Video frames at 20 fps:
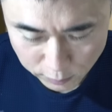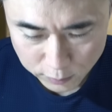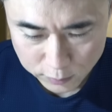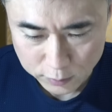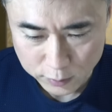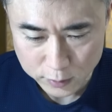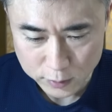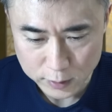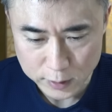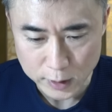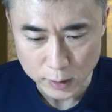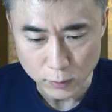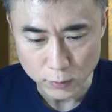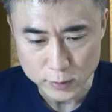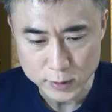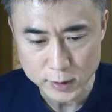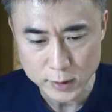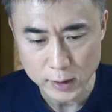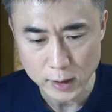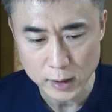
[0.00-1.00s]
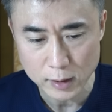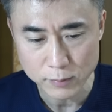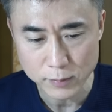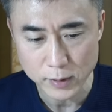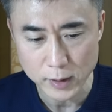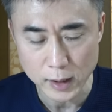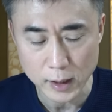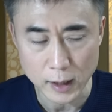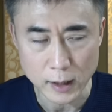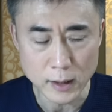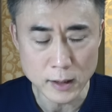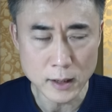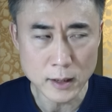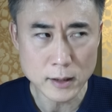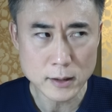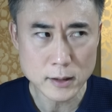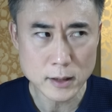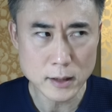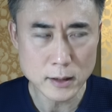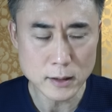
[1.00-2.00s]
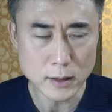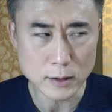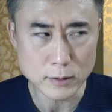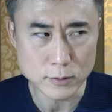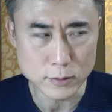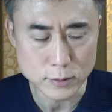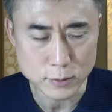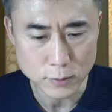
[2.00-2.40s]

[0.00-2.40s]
お薬を使えば筋肉